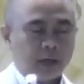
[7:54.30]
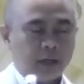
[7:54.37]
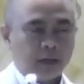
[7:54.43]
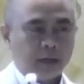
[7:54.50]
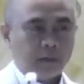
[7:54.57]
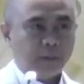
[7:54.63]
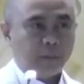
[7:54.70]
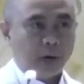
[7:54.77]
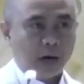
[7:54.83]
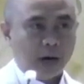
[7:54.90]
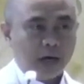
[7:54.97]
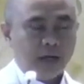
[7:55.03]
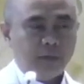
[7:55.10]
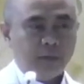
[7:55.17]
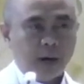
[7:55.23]
kita
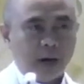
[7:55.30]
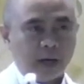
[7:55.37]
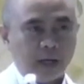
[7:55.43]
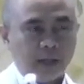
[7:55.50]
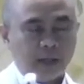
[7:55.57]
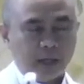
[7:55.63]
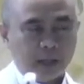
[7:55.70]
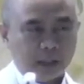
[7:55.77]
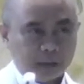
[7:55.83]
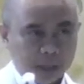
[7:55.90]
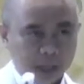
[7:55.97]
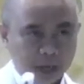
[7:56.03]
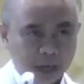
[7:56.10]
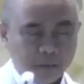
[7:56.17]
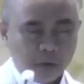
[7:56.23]
berani bangkit dari
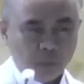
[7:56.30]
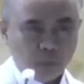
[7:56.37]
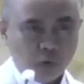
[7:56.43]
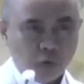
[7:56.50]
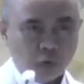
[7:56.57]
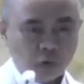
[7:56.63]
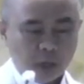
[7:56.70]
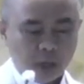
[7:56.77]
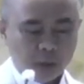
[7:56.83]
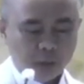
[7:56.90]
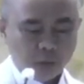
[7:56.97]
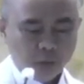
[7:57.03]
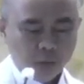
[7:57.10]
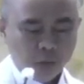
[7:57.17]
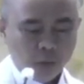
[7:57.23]
kesalahan maupun dosa
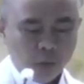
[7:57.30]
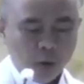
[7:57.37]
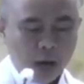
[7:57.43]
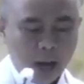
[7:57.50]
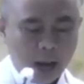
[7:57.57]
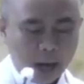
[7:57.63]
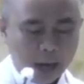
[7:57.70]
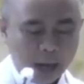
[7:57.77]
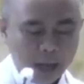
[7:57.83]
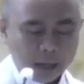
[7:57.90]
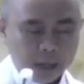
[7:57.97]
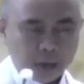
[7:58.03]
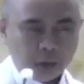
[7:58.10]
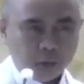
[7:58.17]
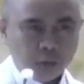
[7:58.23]
itu, Allah
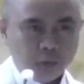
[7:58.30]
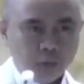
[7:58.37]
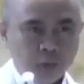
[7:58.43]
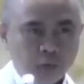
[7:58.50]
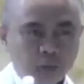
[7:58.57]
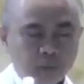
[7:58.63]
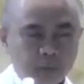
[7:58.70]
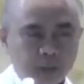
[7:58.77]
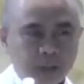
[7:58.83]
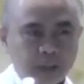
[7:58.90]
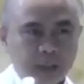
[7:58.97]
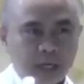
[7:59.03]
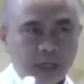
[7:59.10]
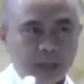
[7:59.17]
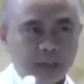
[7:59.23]
itu
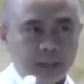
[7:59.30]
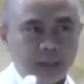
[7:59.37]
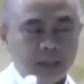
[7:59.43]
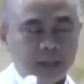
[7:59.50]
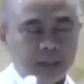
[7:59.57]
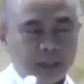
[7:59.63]
menjadi